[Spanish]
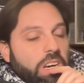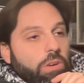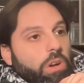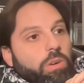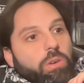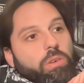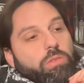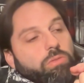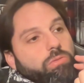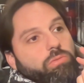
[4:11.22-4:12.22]
Creo que
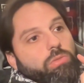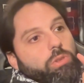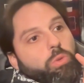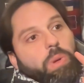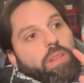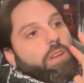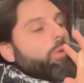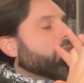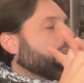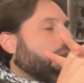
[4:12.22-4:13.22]
los,
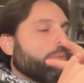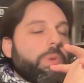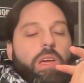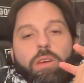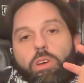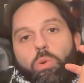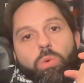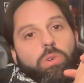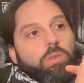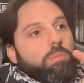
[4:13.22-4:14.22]
suplentes no entraron bien,
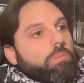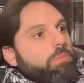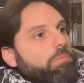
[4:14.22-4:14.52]
ninguno.